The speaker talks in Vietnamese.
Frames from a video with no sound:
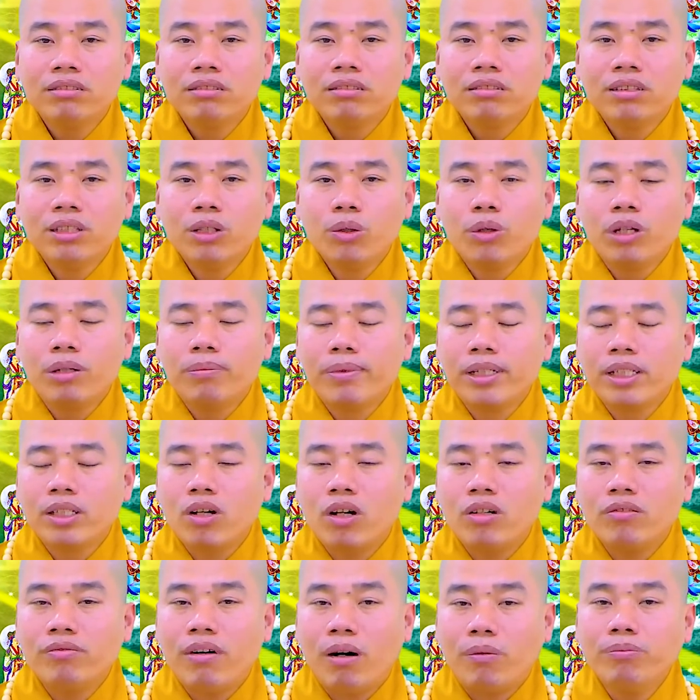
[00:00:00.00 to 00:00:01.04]
dù là mình
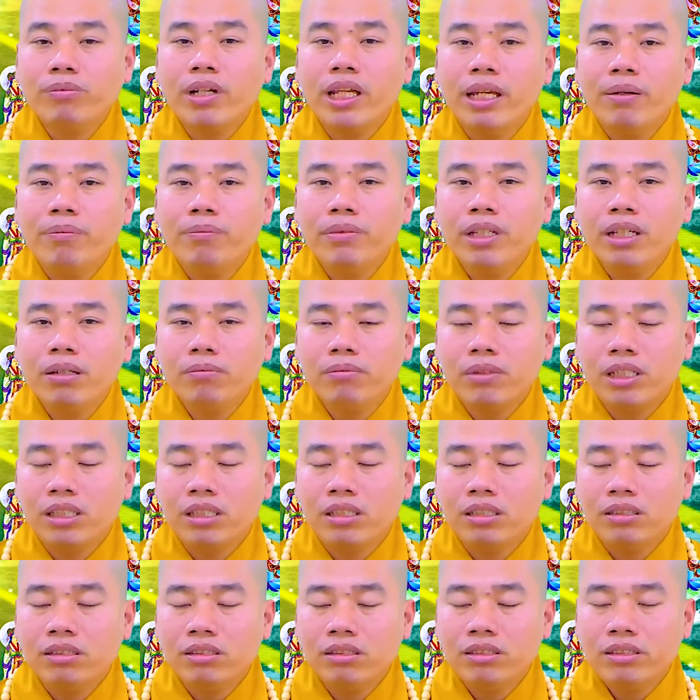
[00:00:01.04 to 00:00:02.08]
còn vọng niệm nhưng
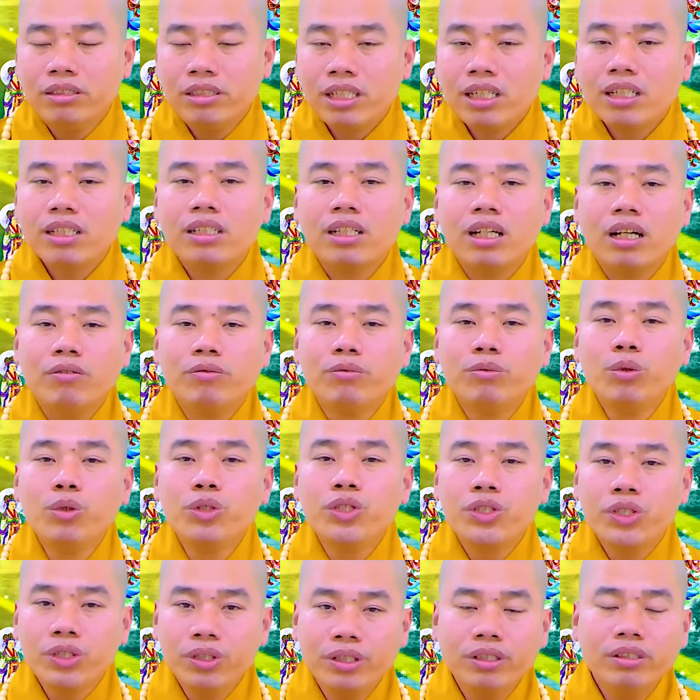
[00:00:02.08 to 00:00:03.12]
mình rất là vui
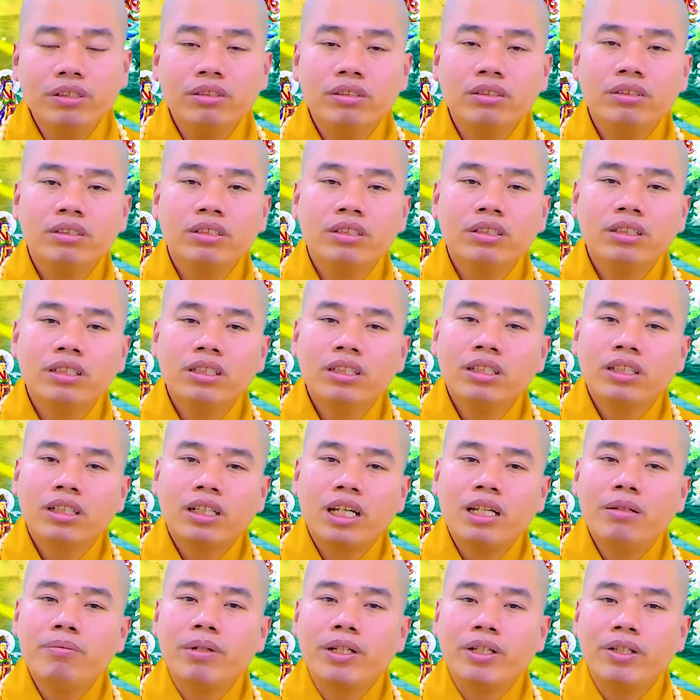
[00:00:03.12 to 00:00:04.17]
sướng
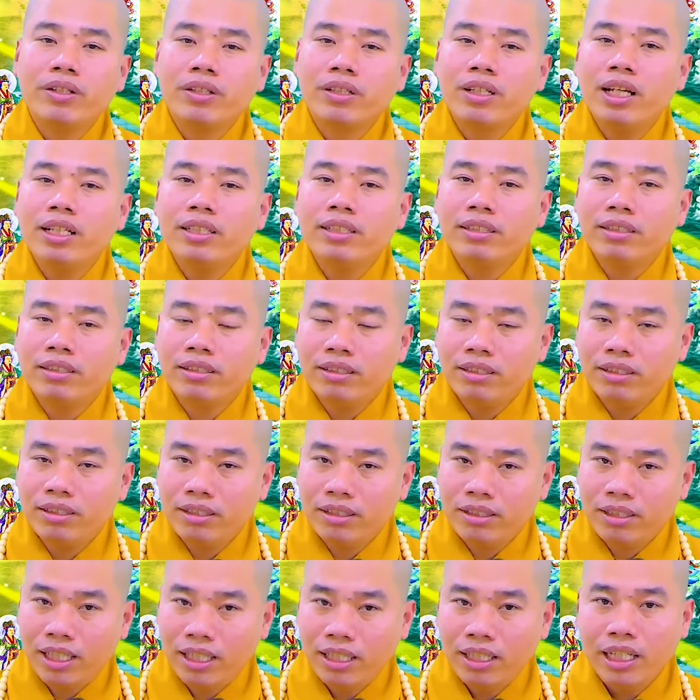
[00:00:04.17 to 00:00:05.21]
khi mình được lên
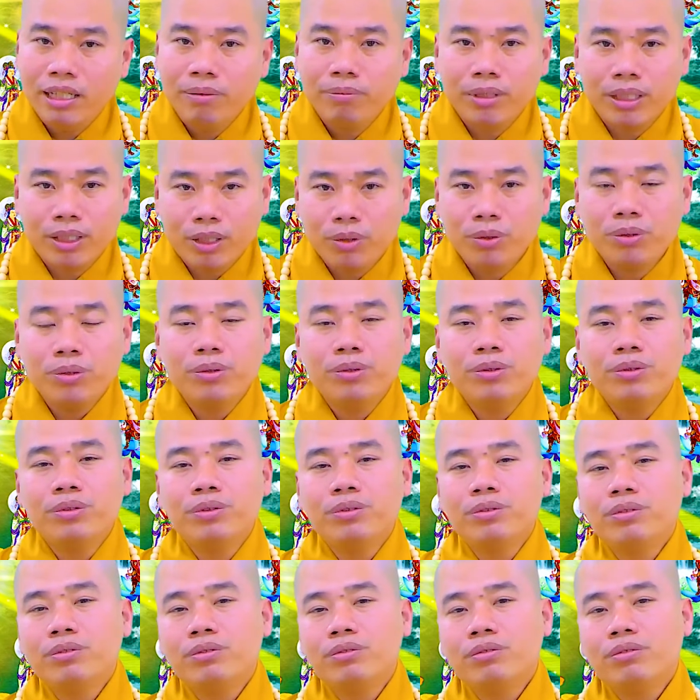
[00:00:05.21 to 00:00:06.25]
chánh điện mình tu
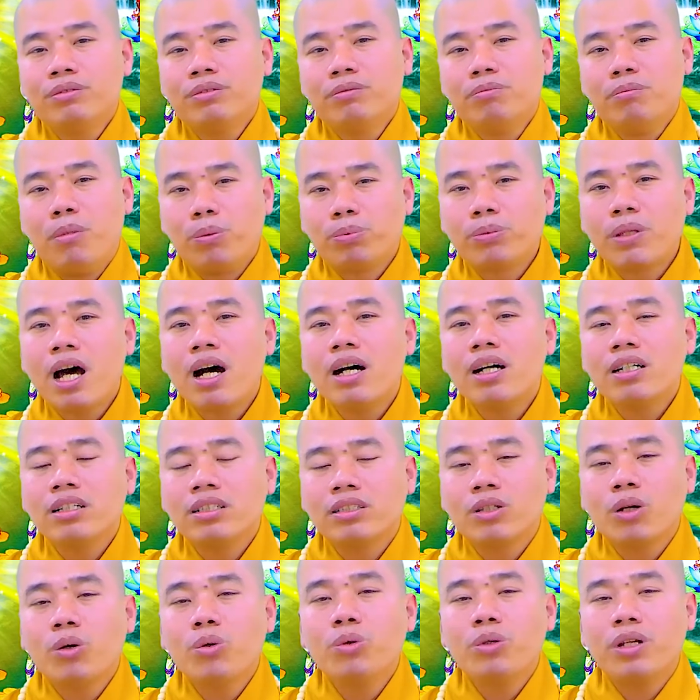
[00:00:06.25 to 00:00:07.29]
một thờ
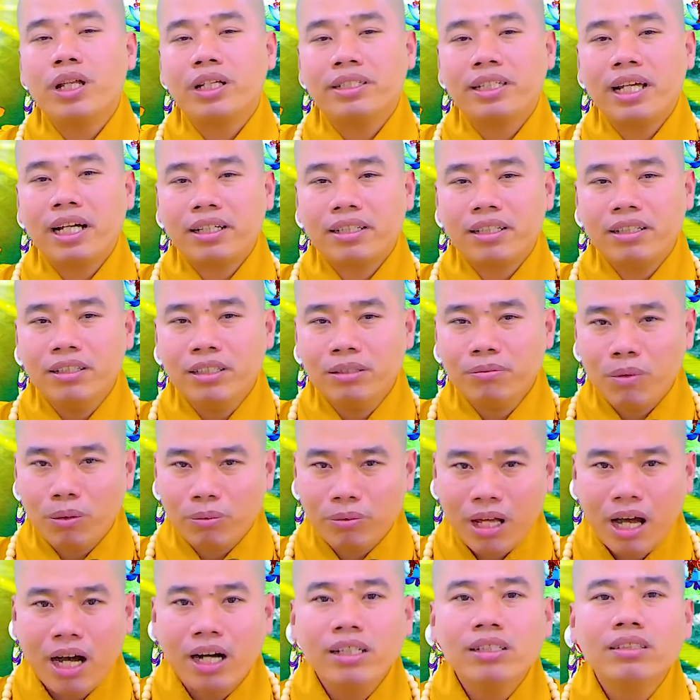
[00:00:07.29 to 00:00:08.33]
tu là chất lượng một
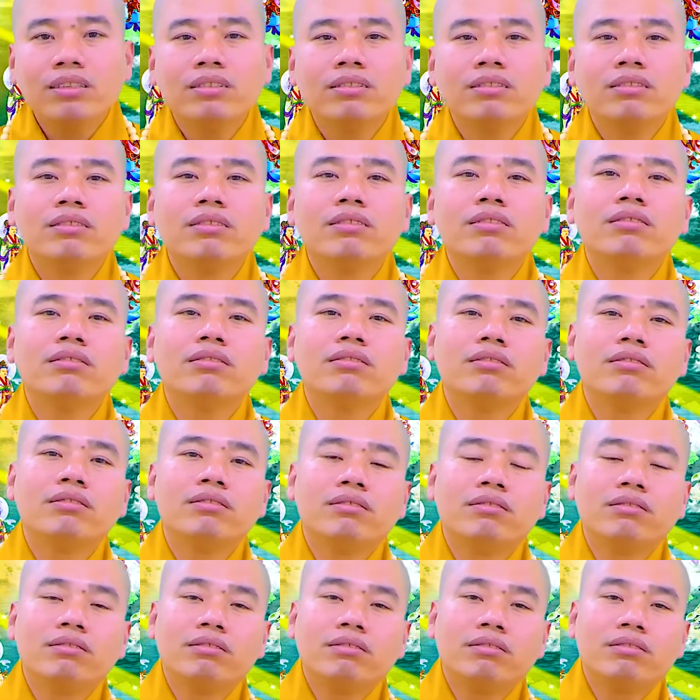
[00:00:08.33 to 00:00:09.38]
thờ
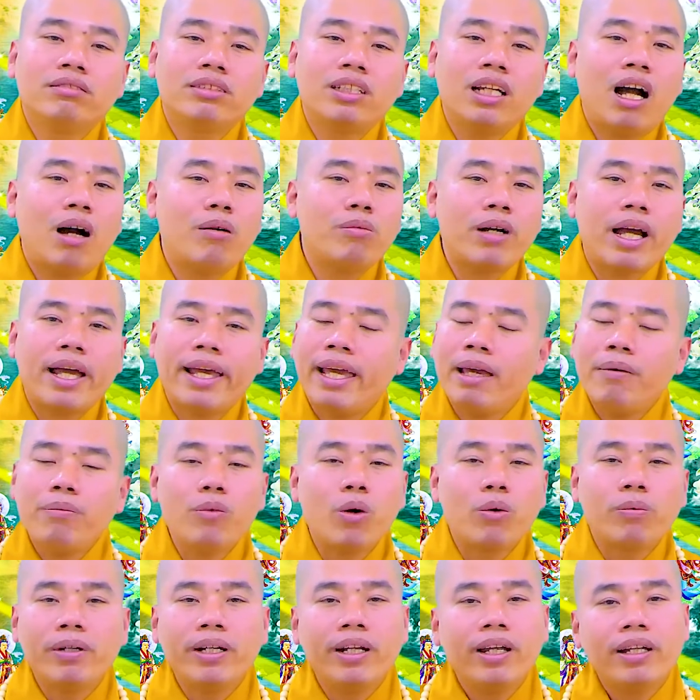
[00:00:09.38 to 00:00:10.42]
chứ không ai ép
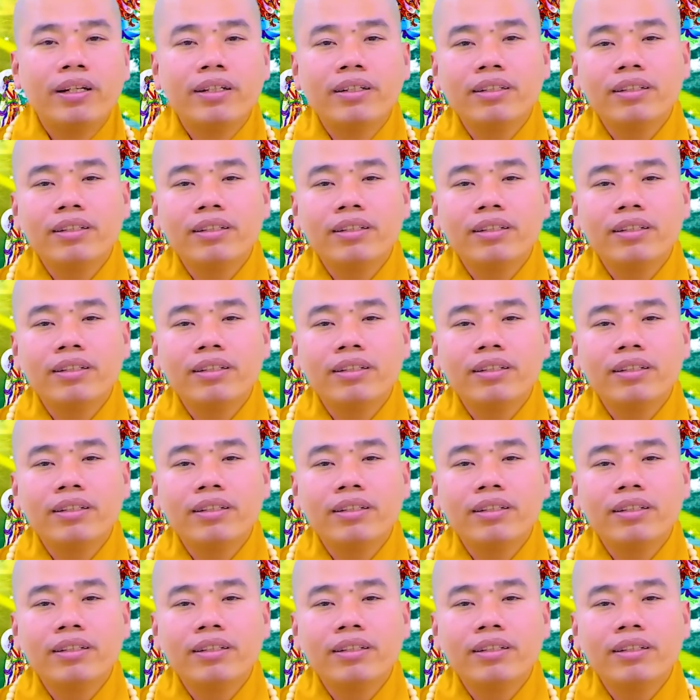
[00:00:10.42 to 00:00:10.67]
buộc mình hết